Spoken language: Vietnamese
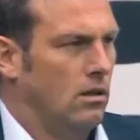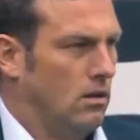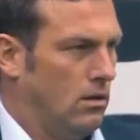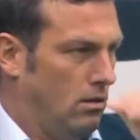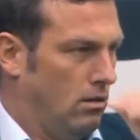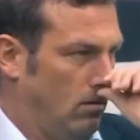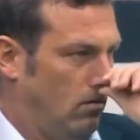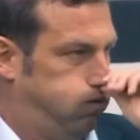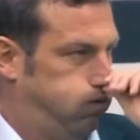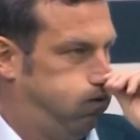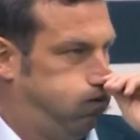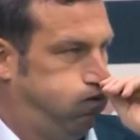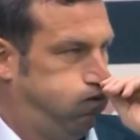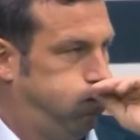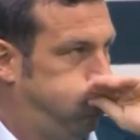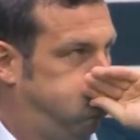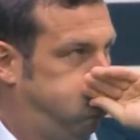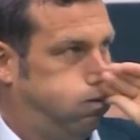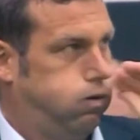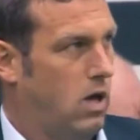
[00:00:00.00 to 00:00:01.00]
cuối cùng của mùa
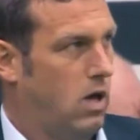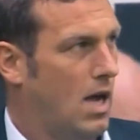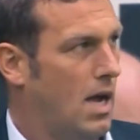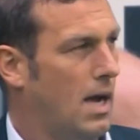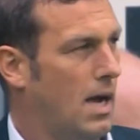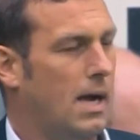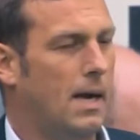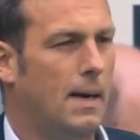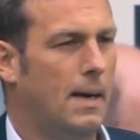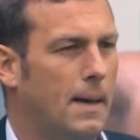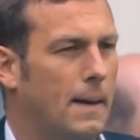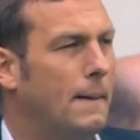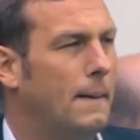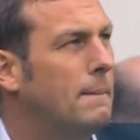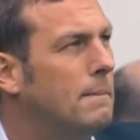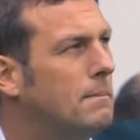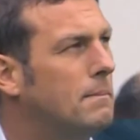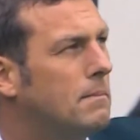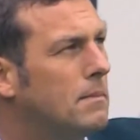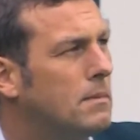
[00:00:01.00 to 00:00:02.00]
giải
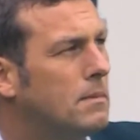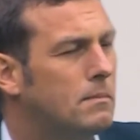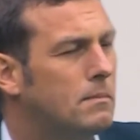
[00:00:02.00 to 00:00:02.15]
2014-2015.